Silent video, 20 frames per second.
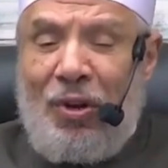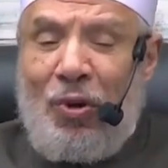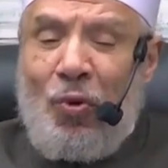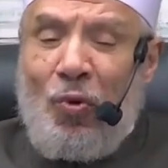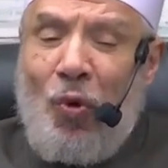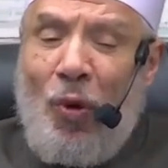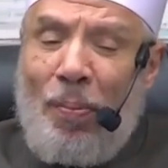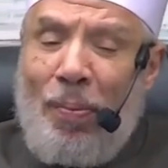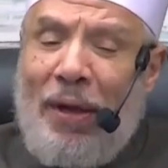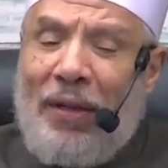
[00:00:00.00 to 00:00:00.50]

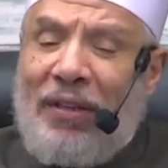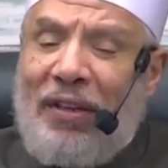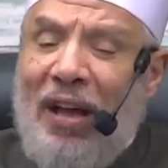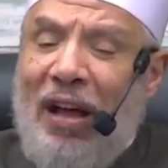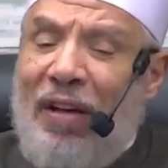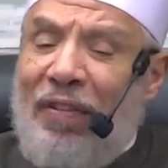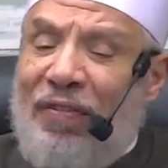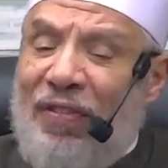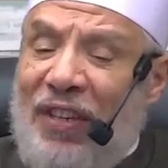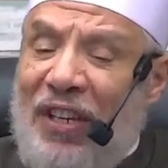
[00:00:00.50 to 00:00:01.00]

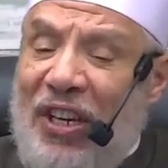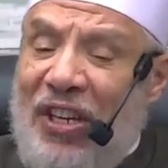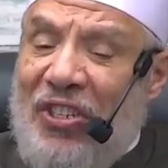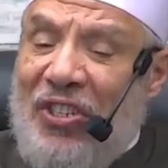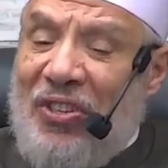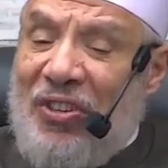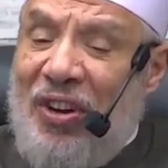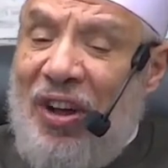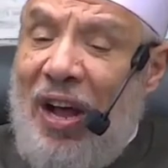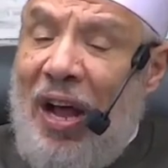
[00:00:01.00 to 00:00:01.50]
ومضى في
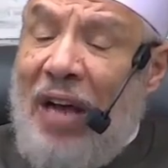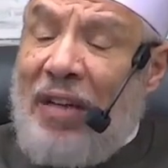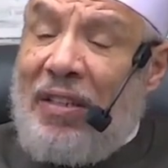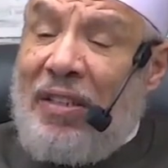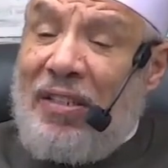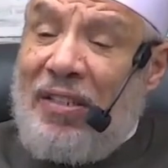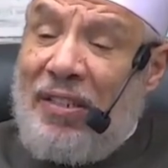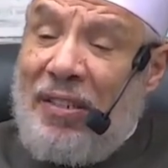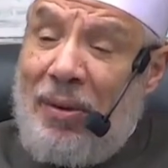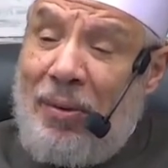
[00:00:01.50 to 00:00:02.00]
إجراءات
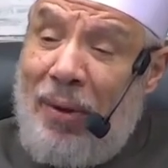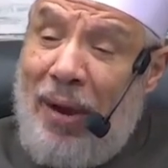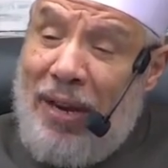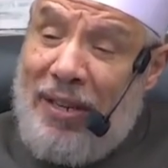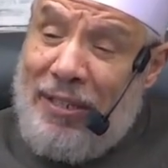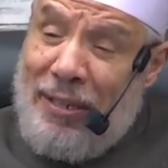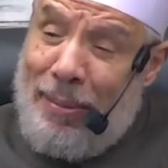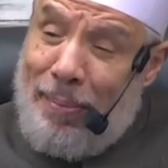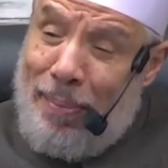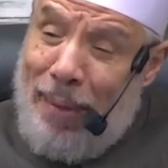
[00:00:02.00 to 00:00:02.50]

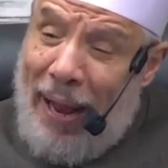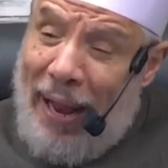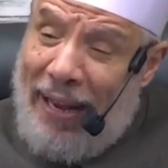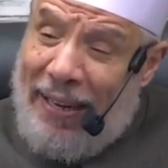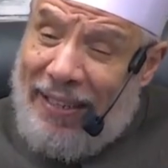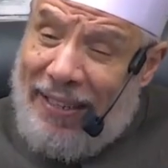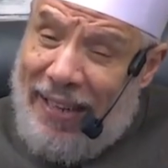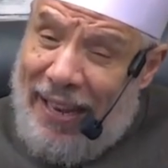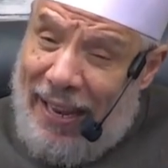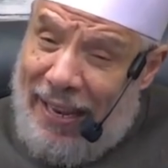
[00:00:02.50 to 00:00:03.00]
الزواج
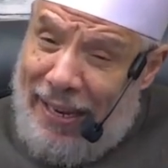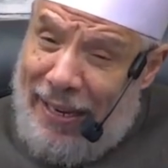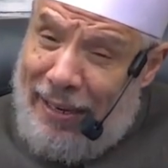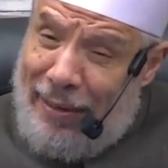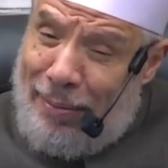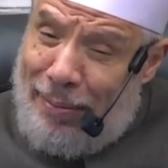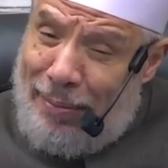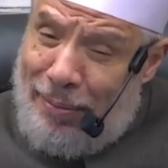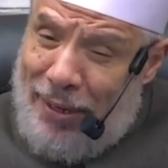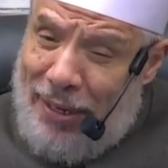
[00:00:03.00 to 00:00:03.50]
بعد
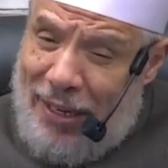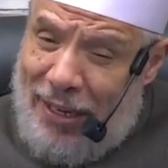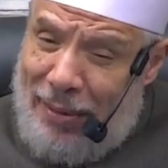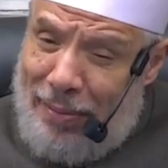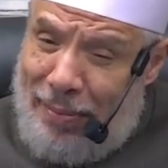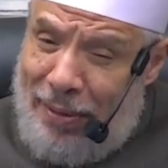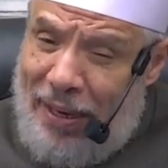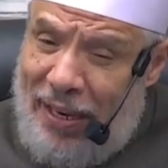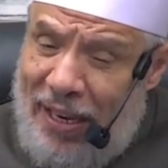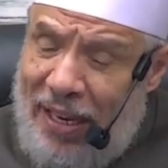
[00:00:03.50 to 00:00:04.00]
علمه
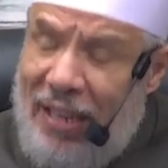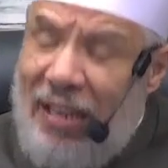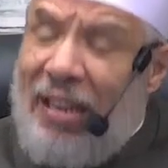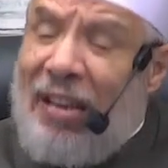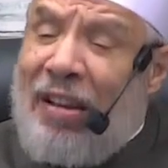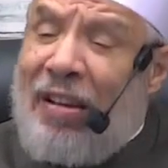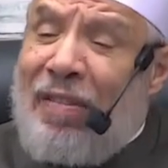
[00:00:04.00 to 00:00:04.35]
به